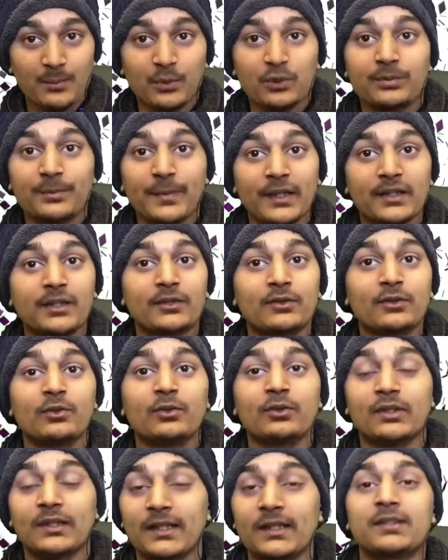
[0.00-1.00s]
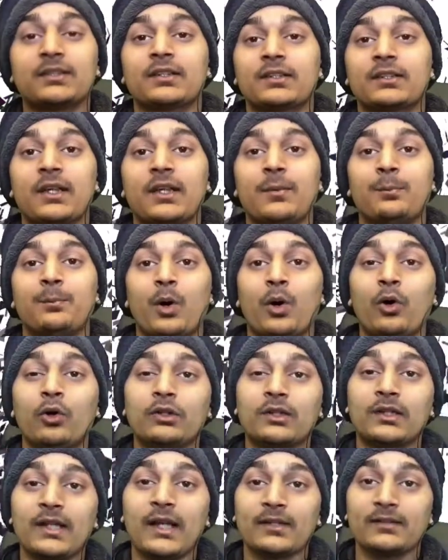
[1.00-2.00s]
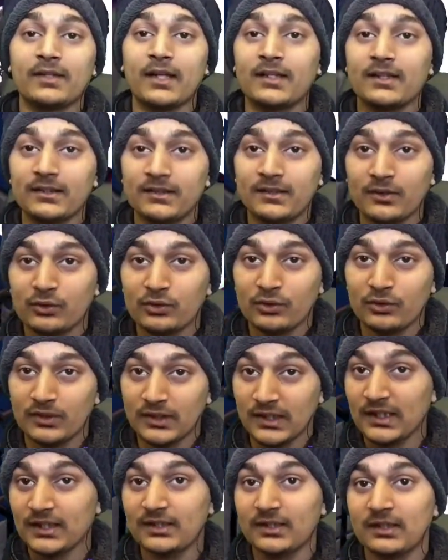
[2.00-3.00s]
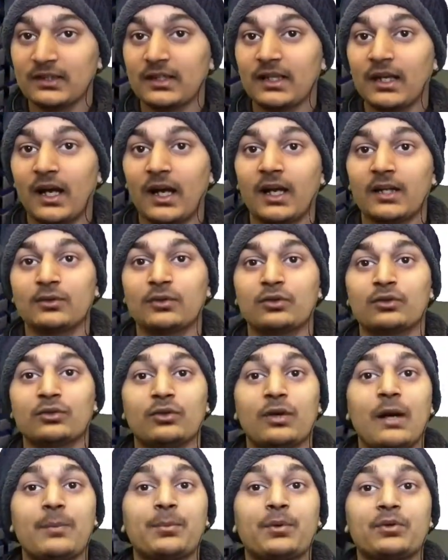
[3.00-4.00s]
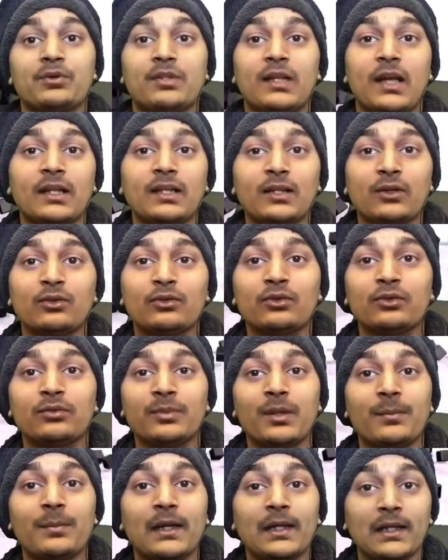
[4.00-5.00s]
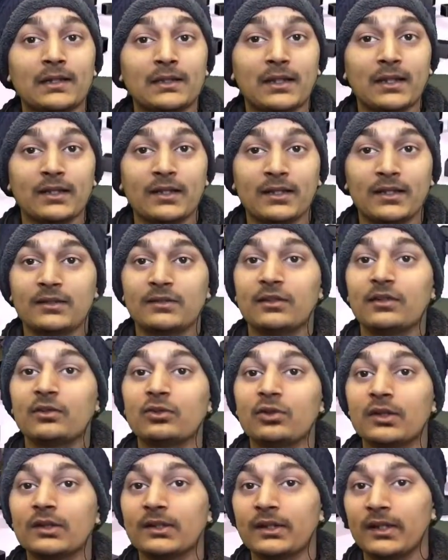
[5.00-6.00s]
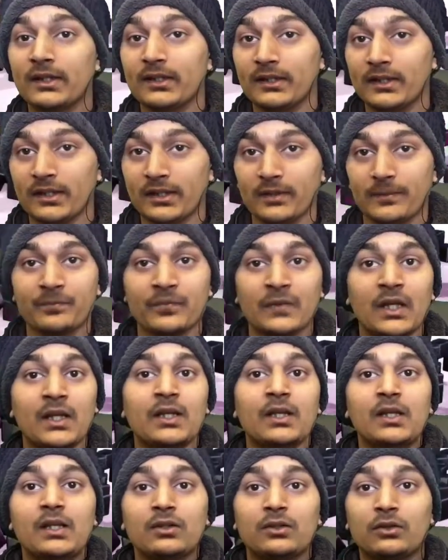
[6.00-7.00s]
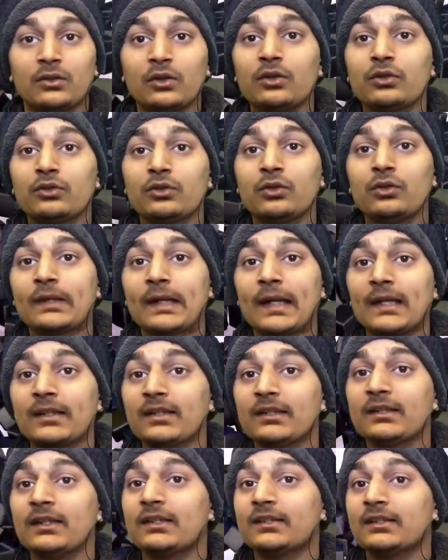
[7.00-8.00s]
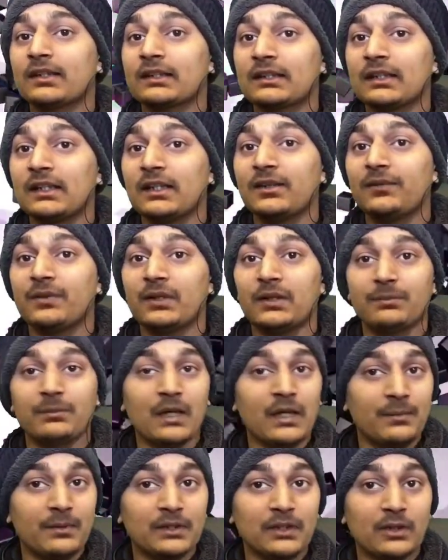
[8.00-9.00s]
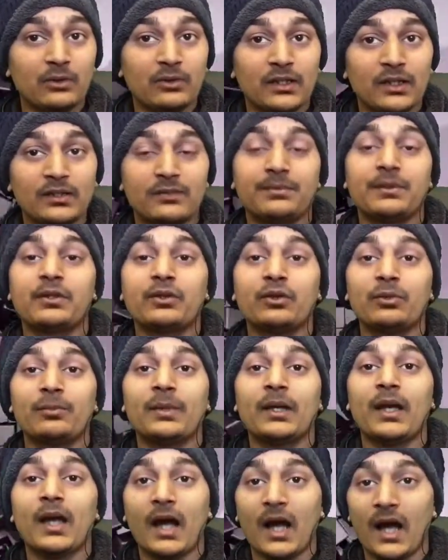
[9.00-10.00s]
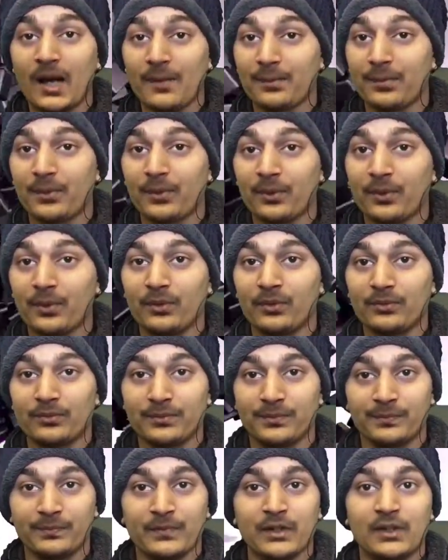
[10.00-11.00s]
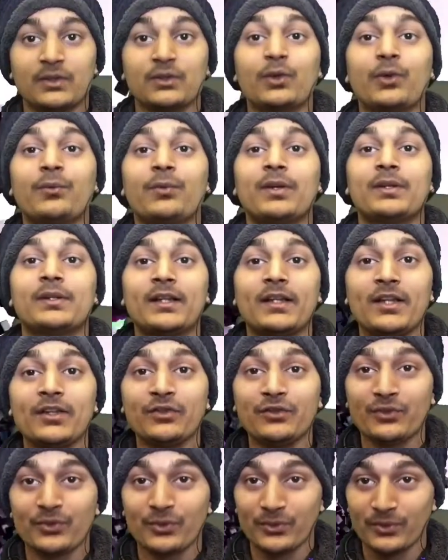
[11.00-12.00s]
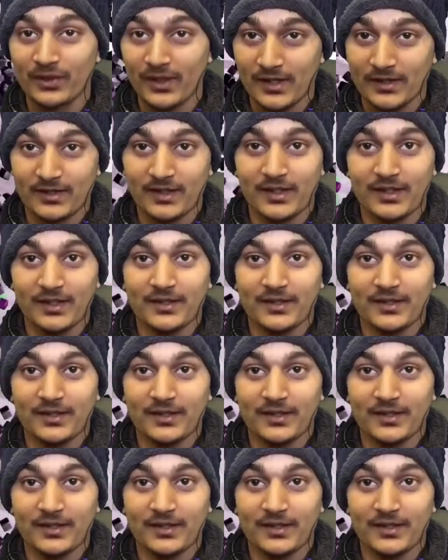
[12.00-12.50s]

आप उस मैसेज को देख सकते हैं बहुत ही आसानी से उसको देख सकते हैं हाँ दोस्तों आपको ज़्यादा कुछ उसमें मेहनत करने की ज़रूरत नहीं है तो दोस्तों कैसे देख सकते हैं फिर मैं बताऊँगा इस वीडियो में आपको तो फिर चलिए शुरू करते